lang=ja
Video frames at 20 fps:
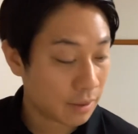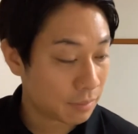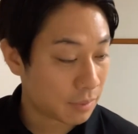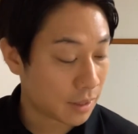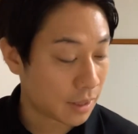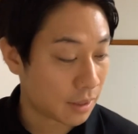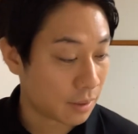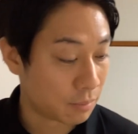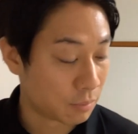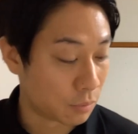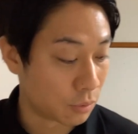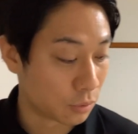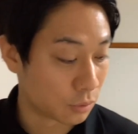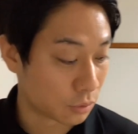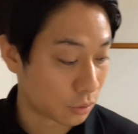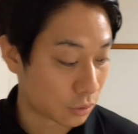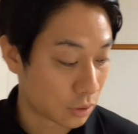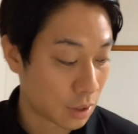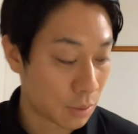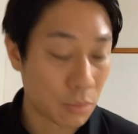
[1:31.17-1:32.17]
まあ、も
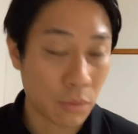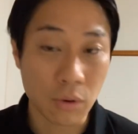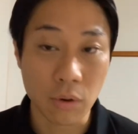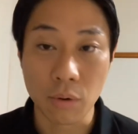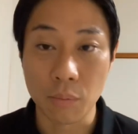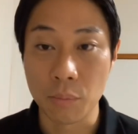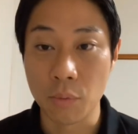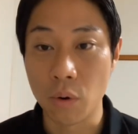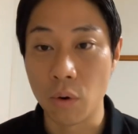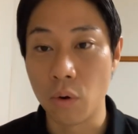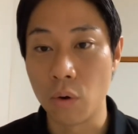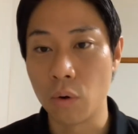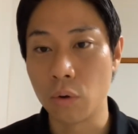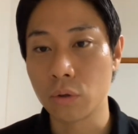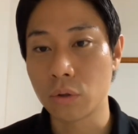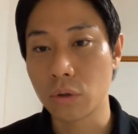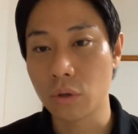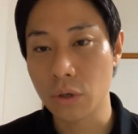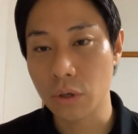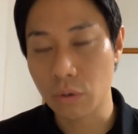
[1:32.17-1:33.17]
うとても、もう
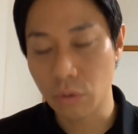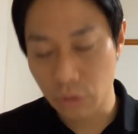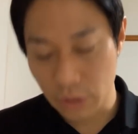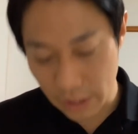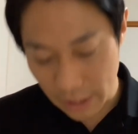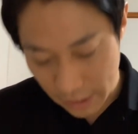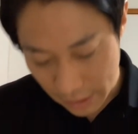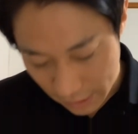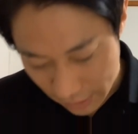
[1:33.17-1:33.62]
本当にこの、